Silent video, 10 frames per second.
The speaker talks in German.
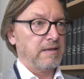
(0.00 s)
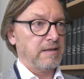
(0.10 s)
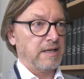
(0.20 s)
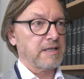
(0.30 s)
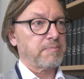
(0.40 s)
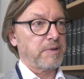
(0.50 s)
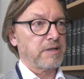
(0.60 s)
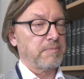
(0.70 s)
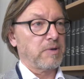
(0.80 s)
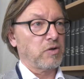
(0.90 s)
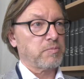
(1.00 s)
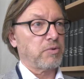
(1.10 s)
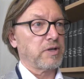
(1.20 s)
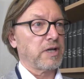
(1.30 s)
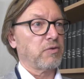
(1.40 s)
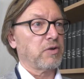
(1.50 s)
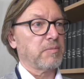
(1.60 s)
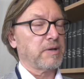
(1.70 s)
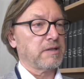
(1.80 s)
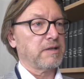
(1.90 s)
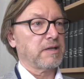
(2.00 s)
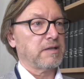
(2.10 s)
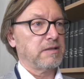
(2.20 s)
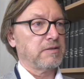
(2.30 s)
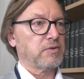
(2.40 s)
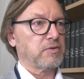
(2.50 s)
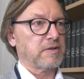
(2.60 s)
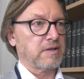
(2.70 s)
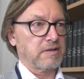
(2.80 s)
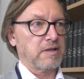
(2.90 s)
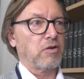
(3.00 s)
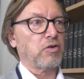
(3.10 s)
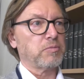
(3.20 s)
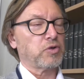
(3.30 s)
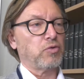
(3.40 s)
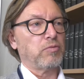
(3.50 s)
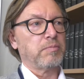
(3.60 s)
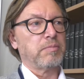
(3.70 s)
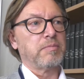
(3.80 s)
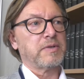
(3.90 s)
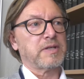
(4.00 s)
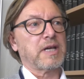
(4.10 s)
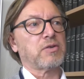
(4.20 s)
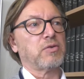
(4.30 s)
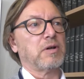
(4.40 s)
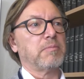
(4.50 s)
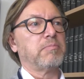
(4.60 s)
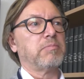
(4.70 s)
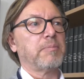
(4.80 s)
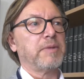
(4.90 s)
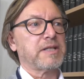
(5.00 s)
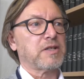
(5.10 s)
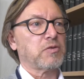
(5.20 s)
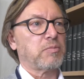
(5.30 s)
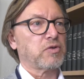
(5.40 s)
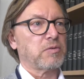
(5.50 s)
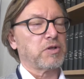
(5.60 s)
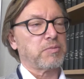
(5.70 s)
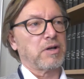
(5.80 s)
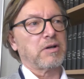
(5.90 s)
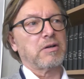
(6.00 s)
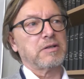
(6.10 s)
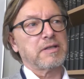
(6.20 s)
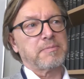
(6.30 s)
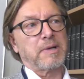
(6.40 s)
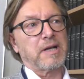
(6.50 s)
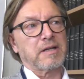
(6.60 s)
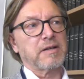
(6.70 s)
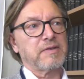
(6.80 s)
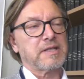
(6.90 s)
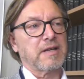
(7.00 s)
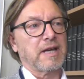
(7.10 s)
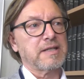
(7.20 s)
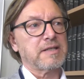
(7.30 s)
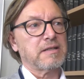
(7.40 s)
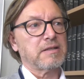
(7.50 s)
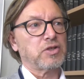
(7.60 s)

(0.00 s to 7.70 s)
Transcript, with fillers: jetzt bei dem Ausbau der erneuerbaren Energien, sozusagen dann auch im Stromsektor, beim Netzausbau zum Beispiel, äh, ist man an gewisse Grenzen